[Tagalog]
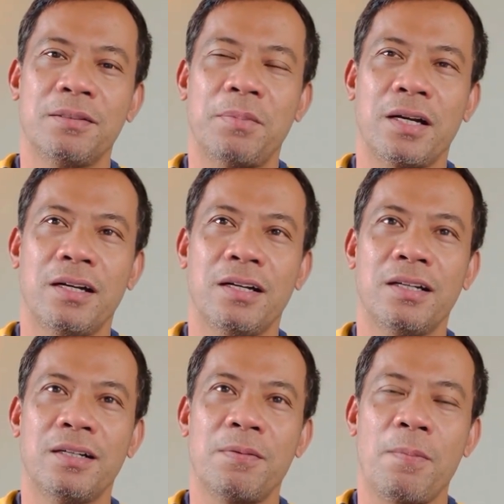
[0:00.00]
Pag
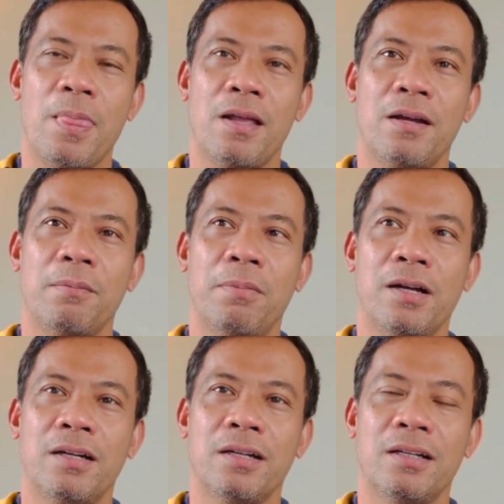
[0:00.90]
uh,
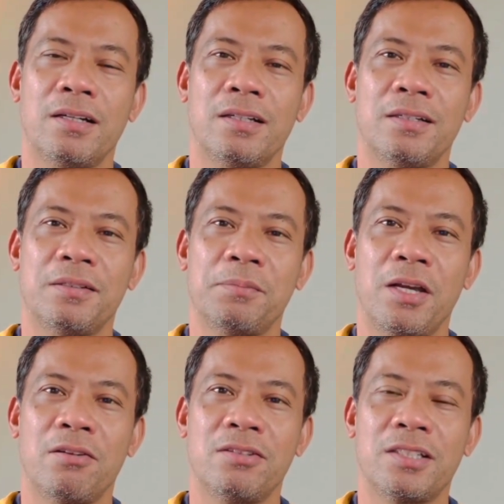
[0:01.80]
pag uh,
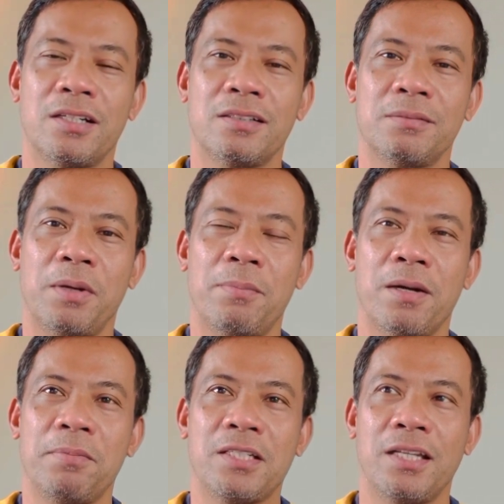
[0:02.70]
meron siyang may
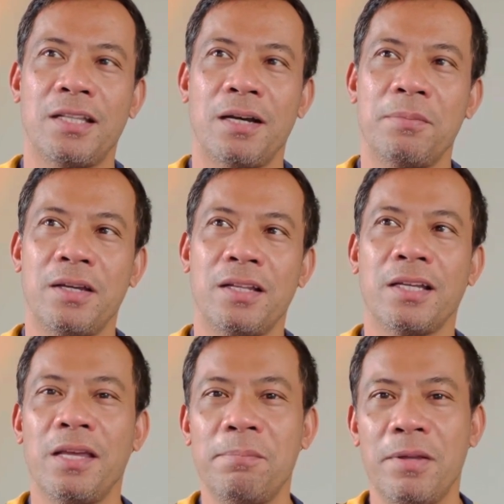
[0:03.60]
mga bisita kami,
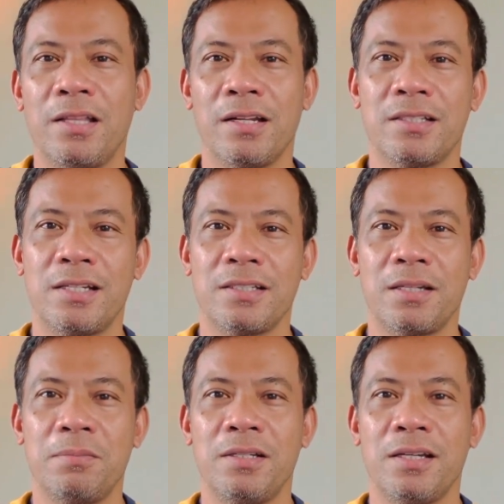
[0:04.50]
nagiimbita na siya.
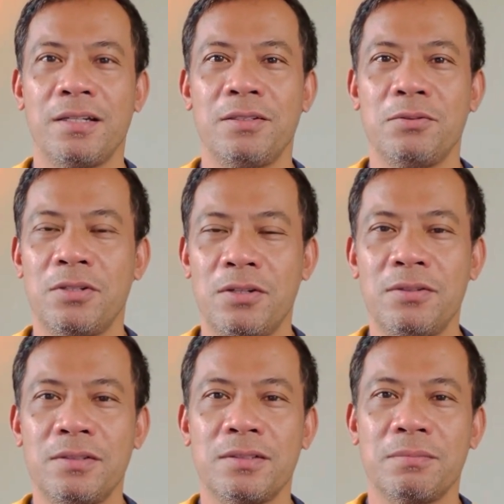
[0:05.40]
Sabi niya, you
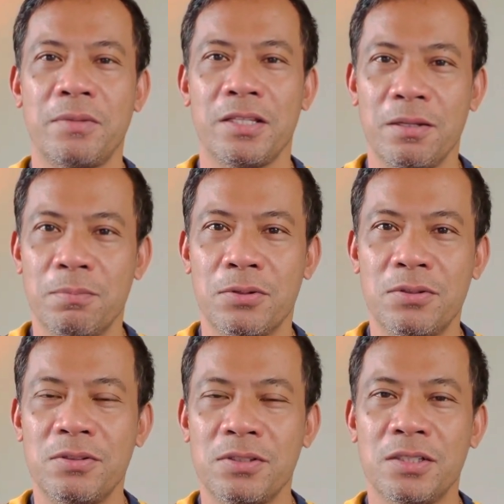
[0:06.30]
know, my
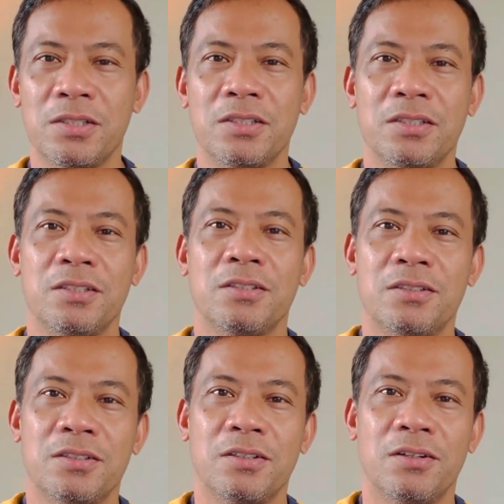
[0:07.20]
debut
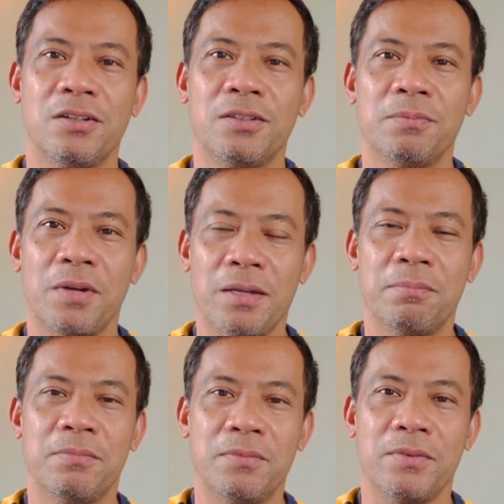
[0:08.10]
on my
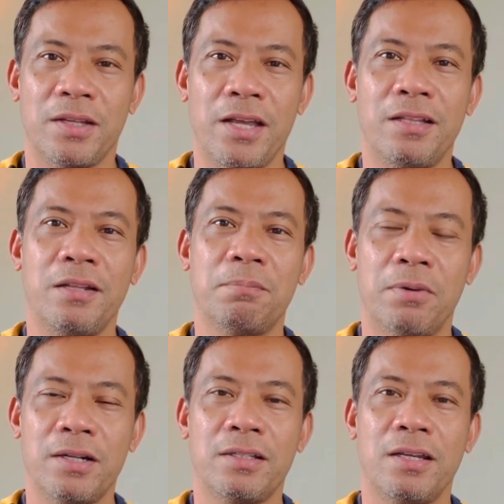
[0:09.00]
18th
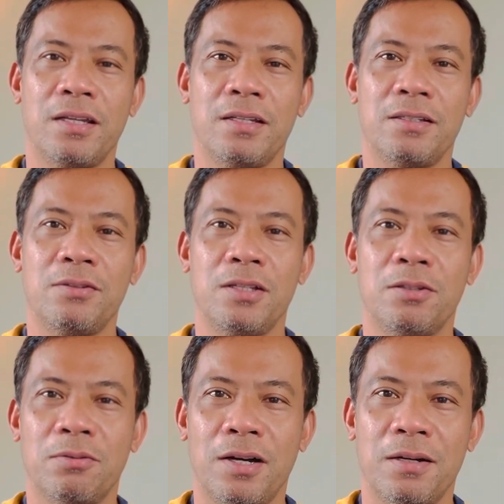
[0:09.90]
birthday, you need
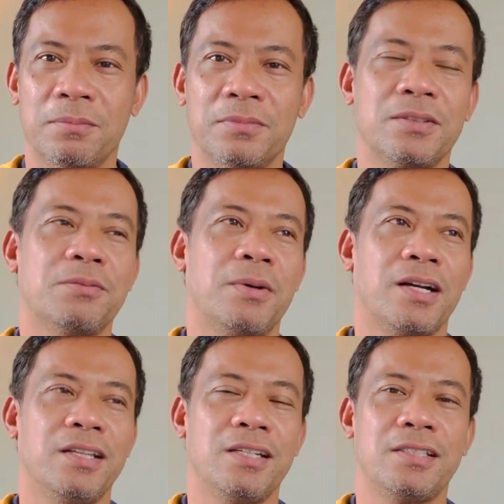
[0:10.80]
to come.
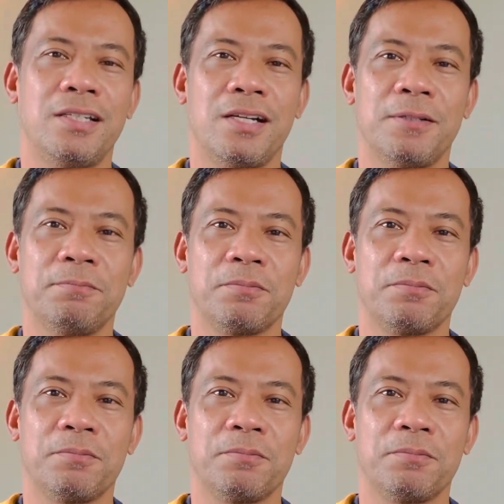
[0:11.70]
Kumaganyan siya.